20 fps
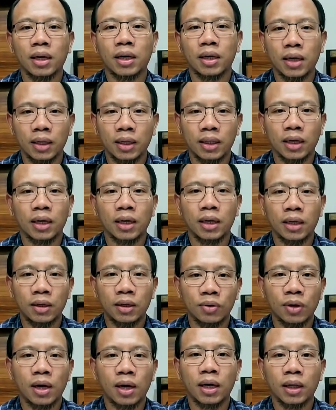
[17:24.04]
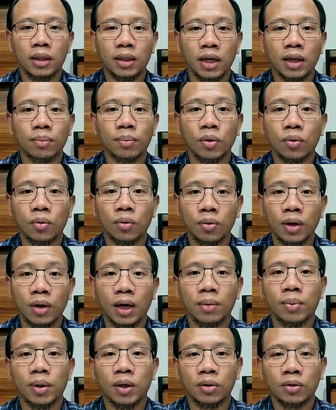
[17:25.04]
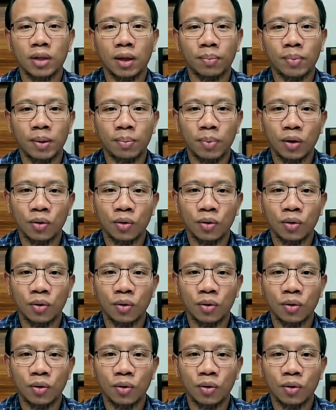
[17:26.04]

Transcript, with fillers: ya, data tadi udah ada tren penurunan begitu tapi